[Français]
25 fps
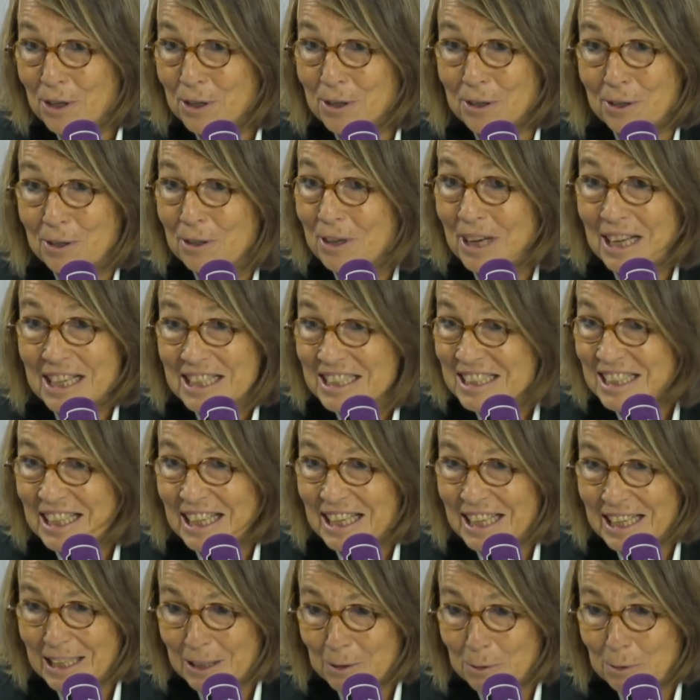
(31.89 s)
euh, l'accès
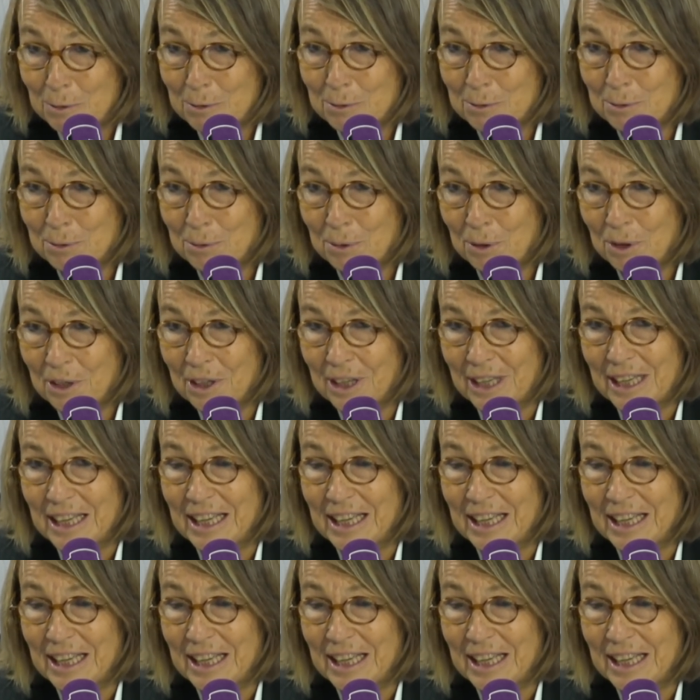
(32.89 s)
à la culture.